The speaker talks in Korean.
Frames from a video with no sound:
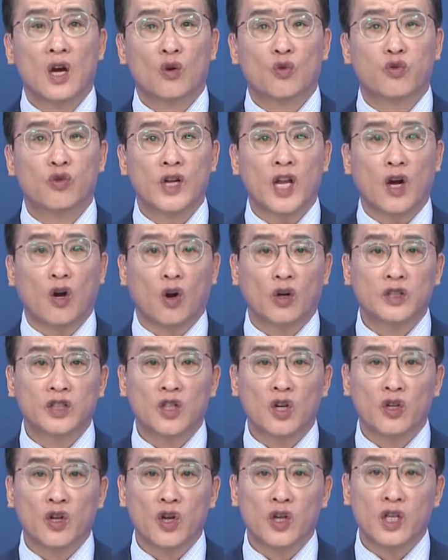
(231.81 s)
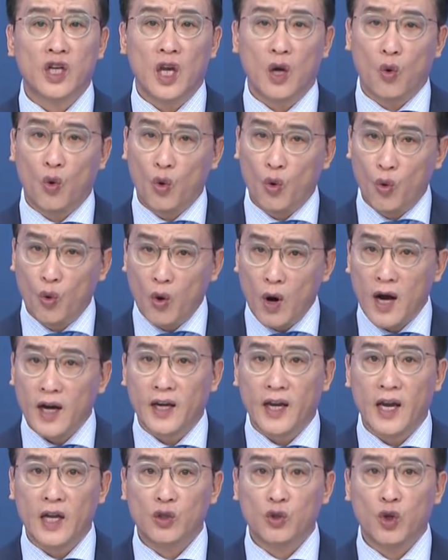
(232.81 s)
국내 건설 경기의
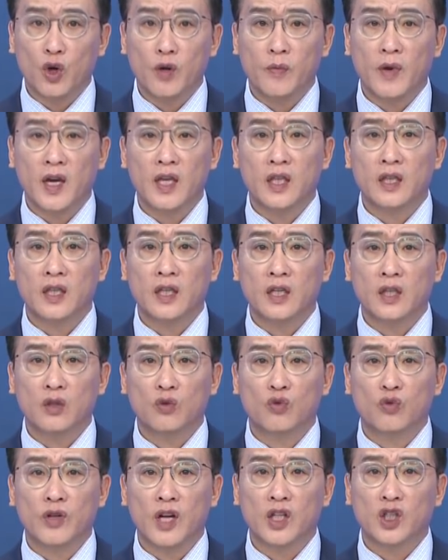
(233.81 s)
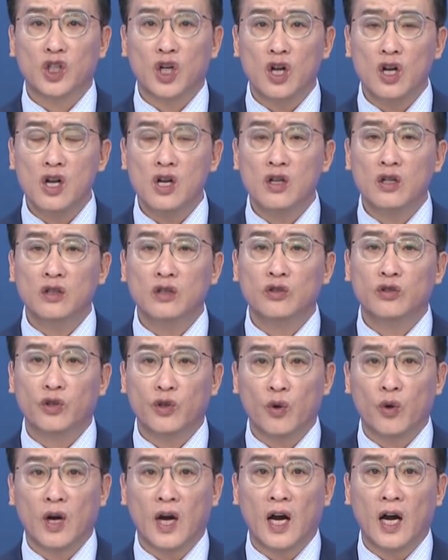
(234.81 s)
호황에 초입에 있는 국내 철근
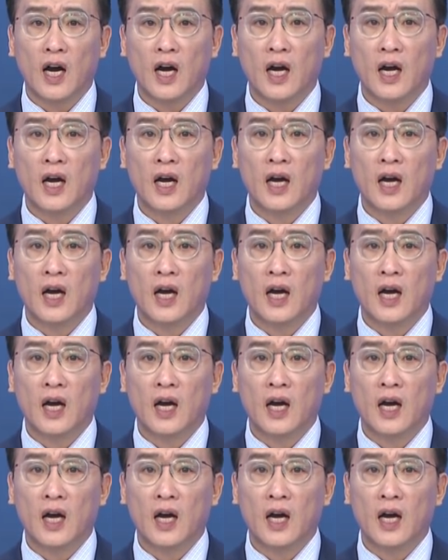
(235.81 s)
수요가